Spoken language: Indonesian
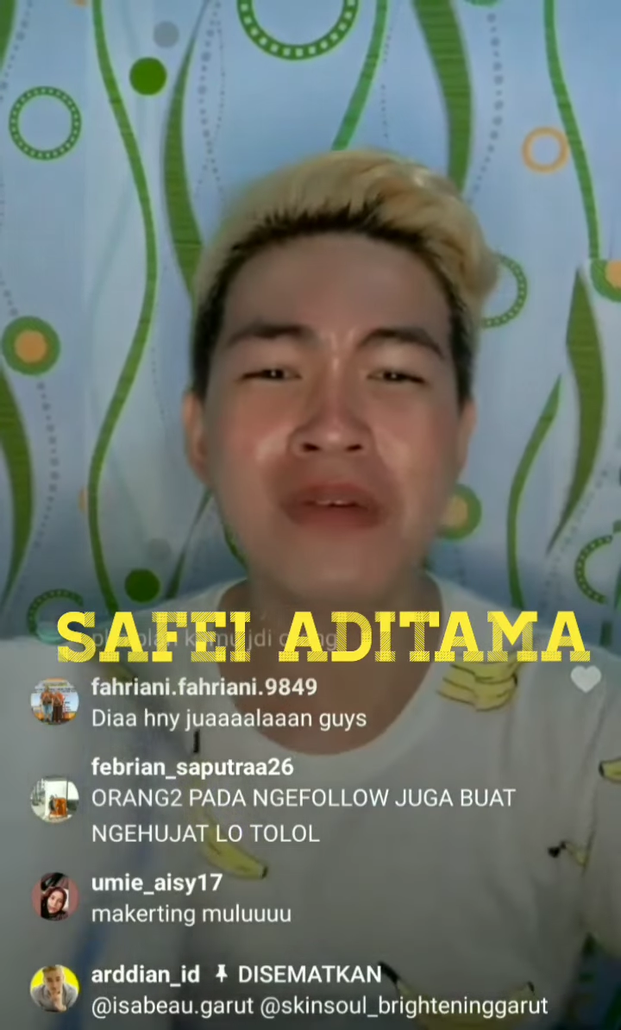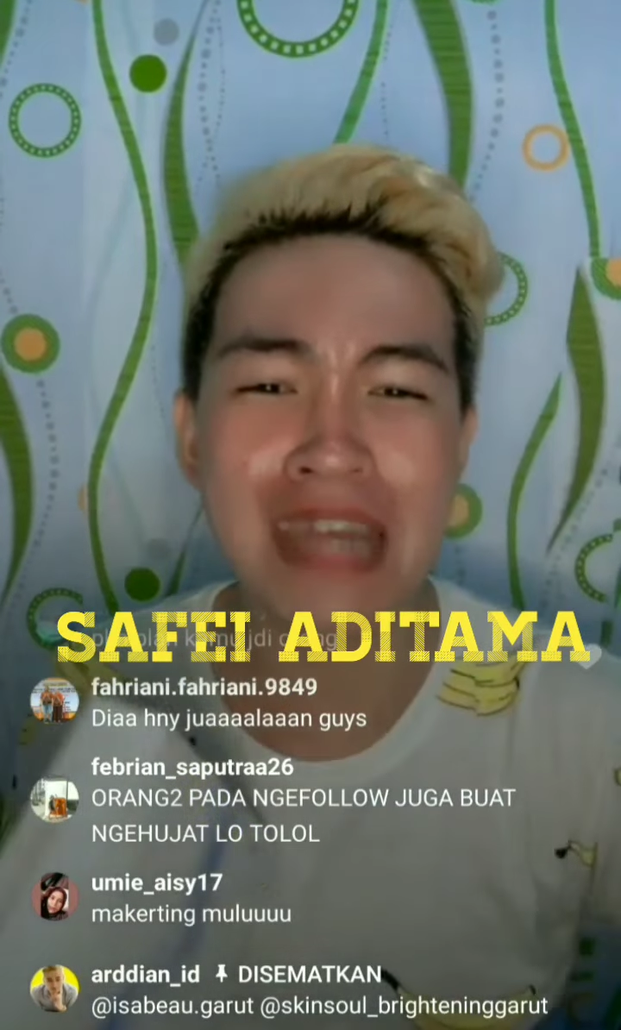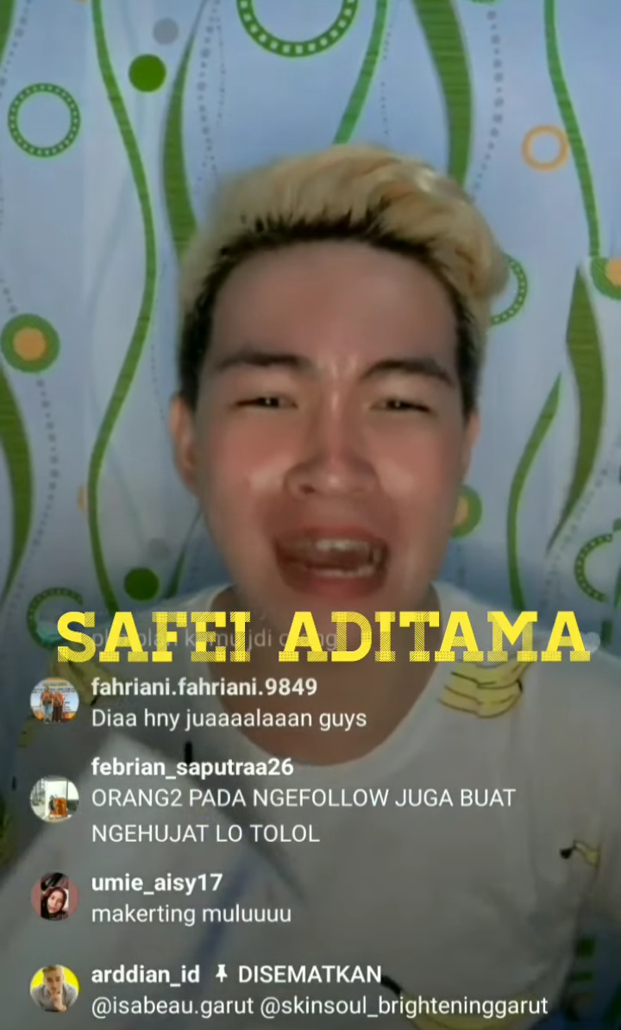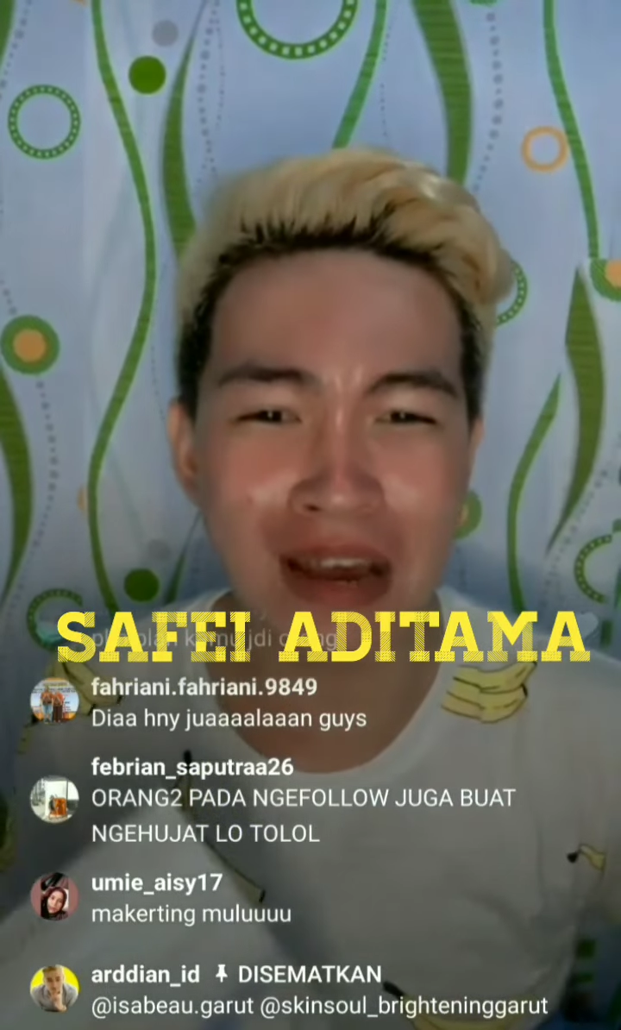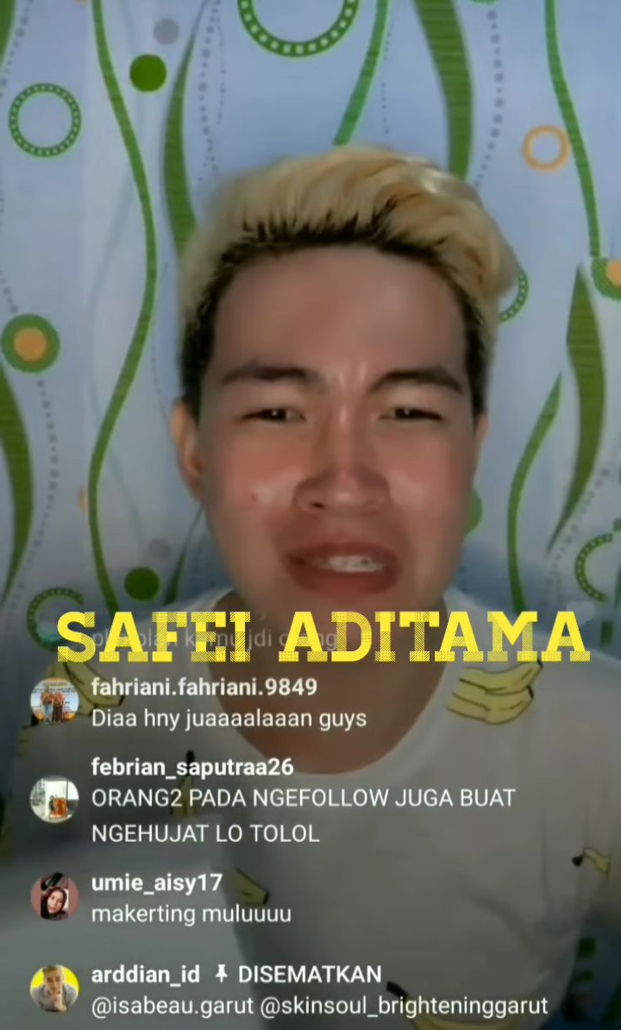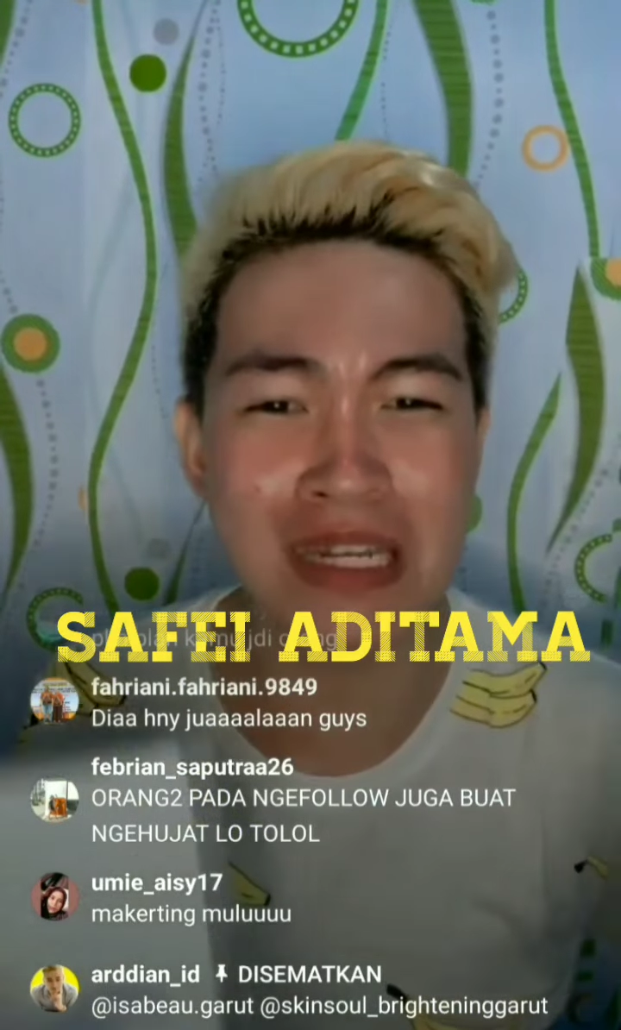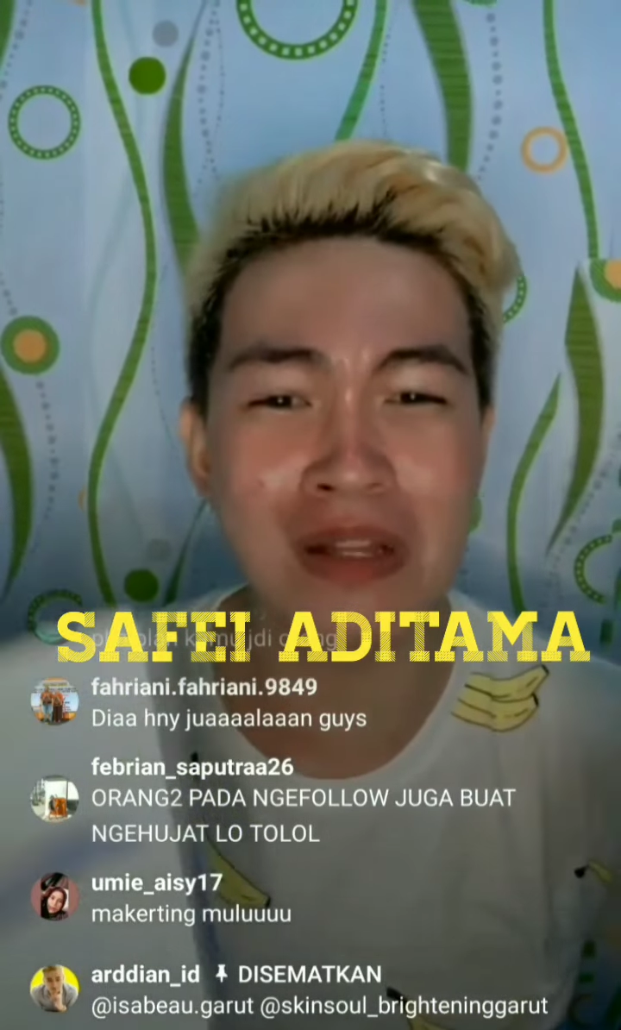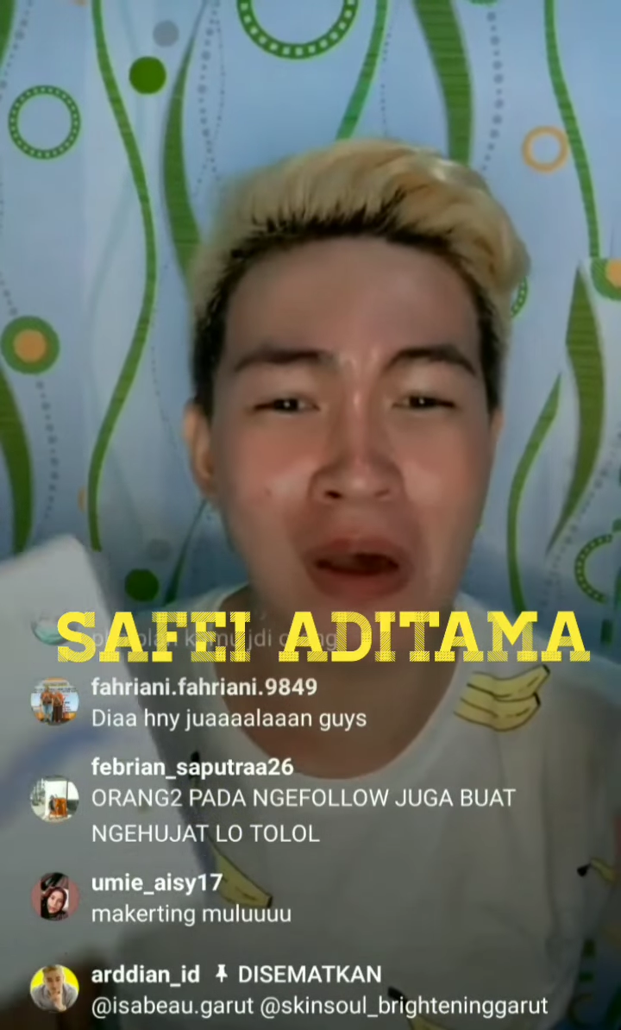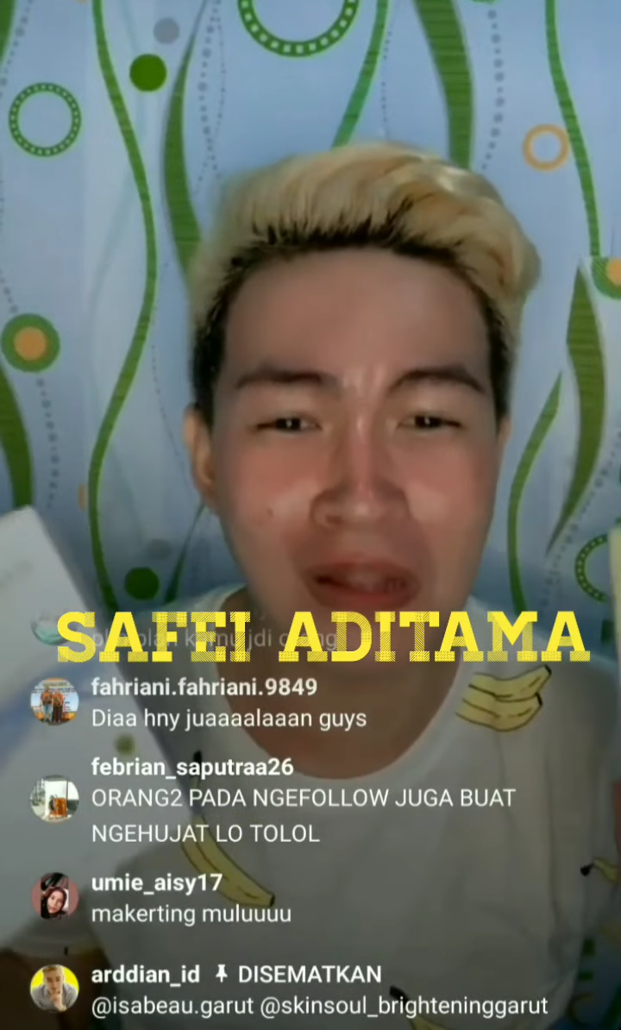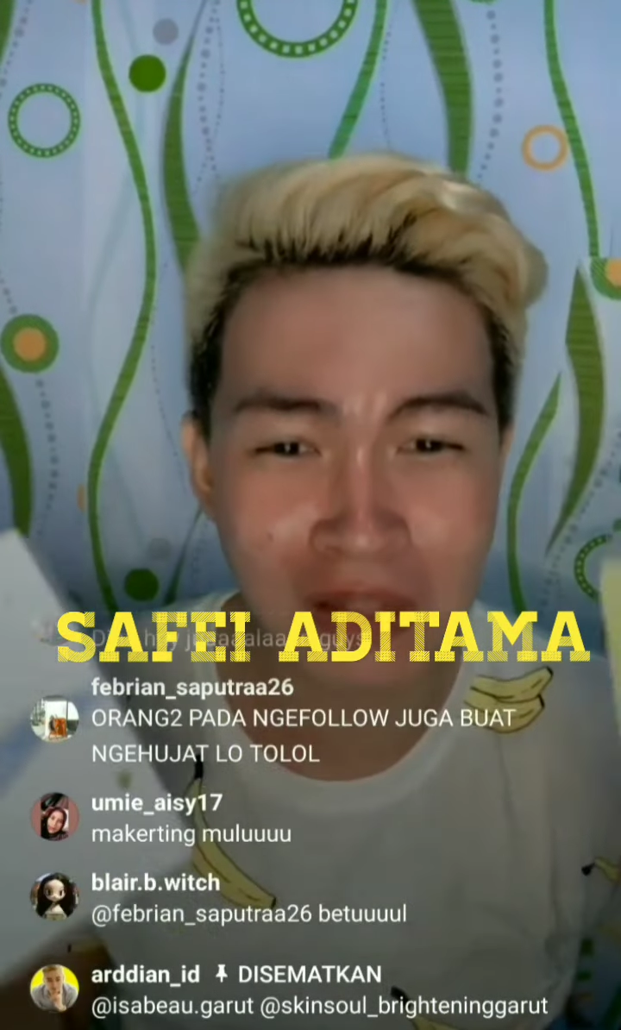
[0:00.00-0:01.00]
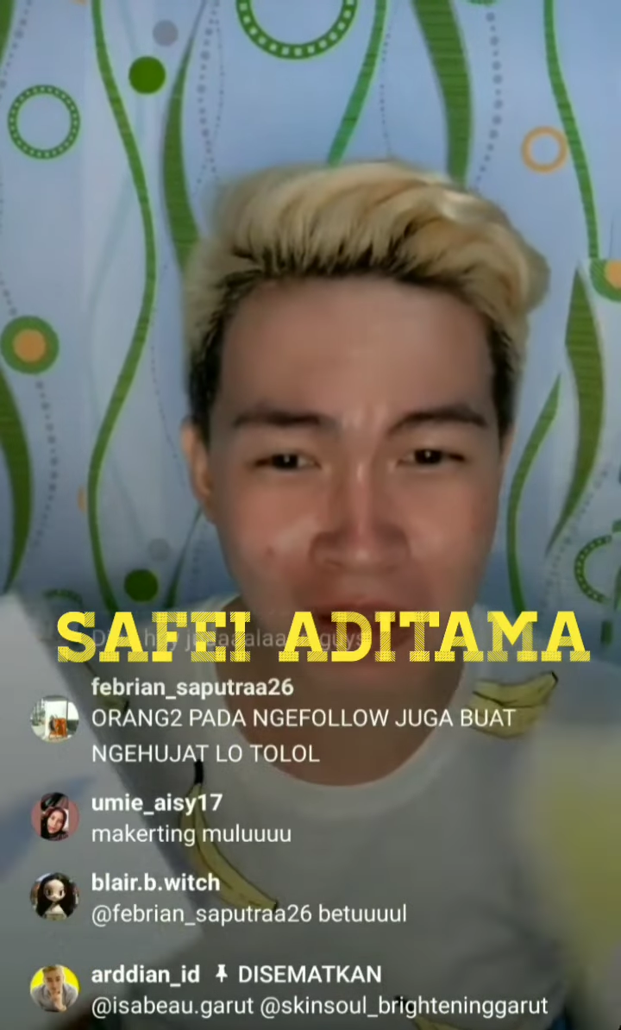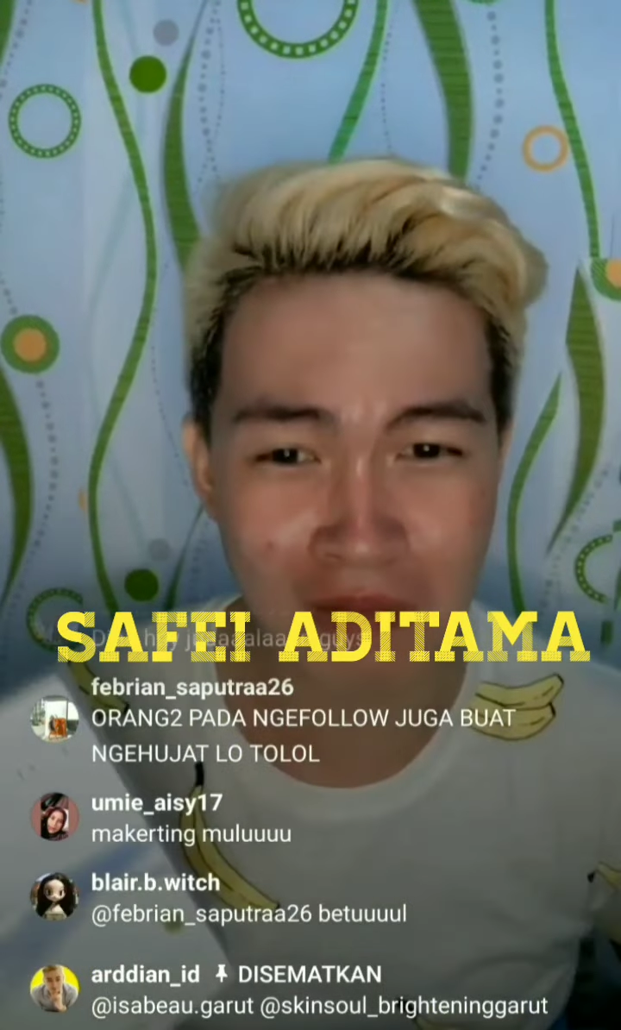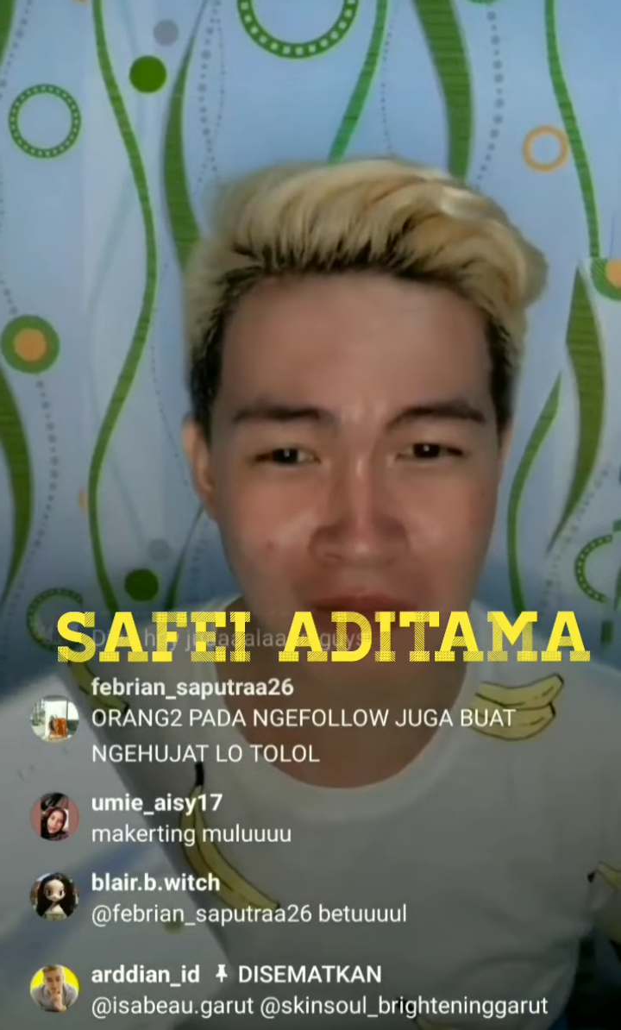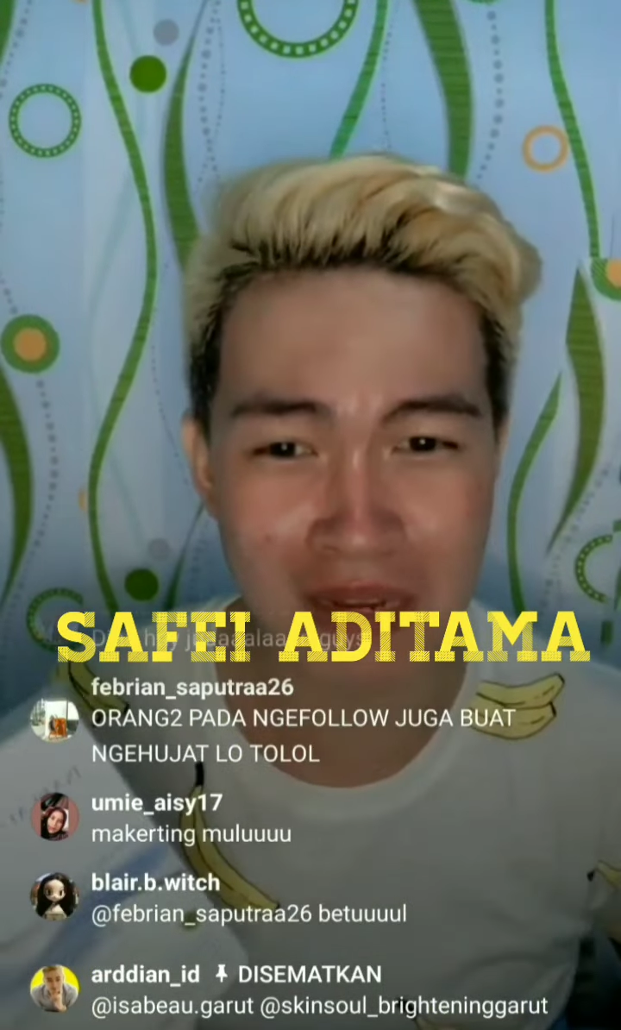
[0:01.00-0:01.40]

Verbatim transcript: udah nggak usah ditonton,